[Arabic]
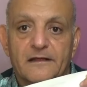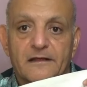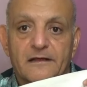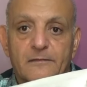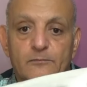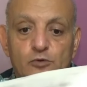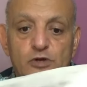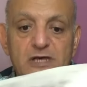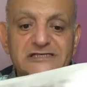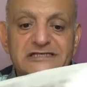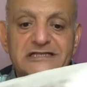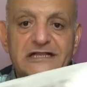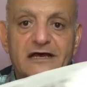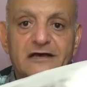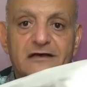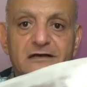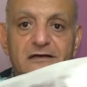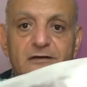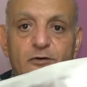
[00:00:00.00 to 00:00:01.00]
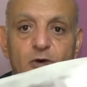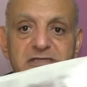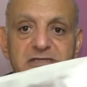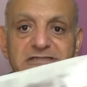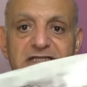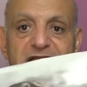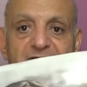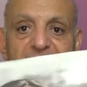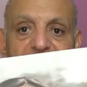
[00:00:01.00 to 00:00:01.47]
مراسله
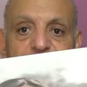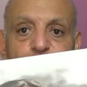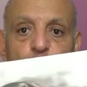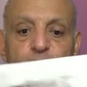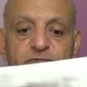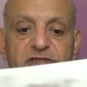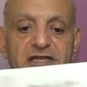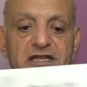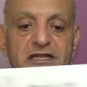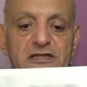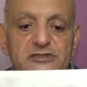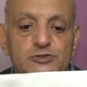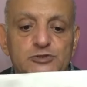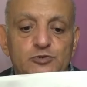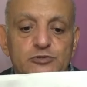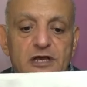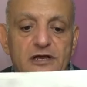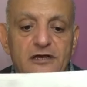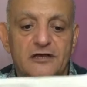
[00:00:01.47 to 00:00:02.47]
وسط الحرب وبتنقل الصوره